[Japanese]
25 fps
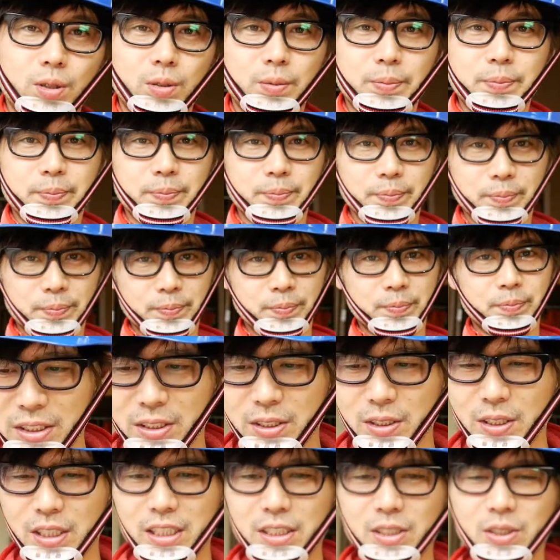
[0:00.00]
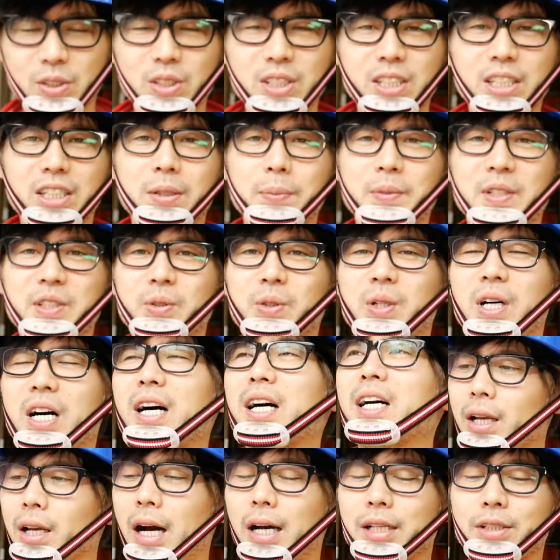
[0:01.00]
よ、うん、次次行きましょうか
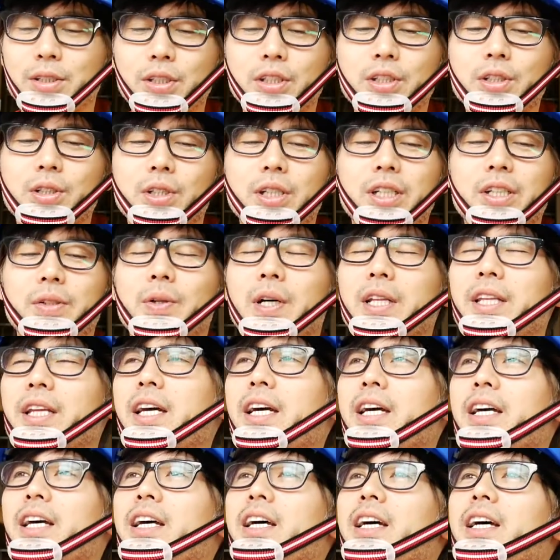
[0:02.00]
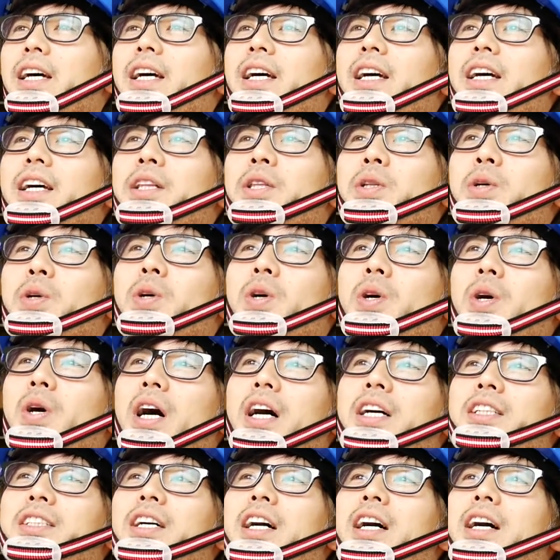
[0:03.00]
あ次の日はねえっ、ー、と
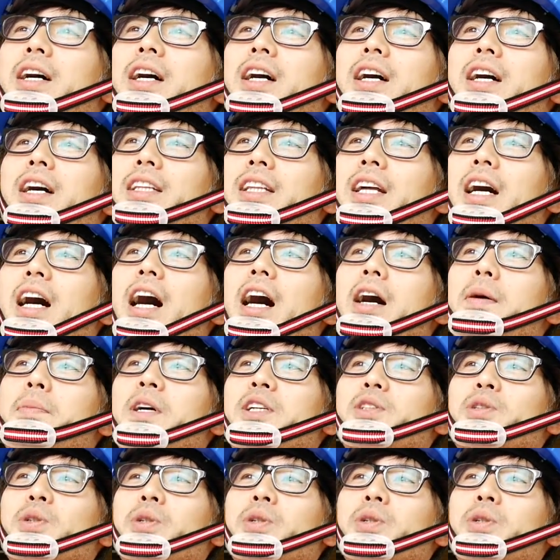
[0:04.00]
朝長浜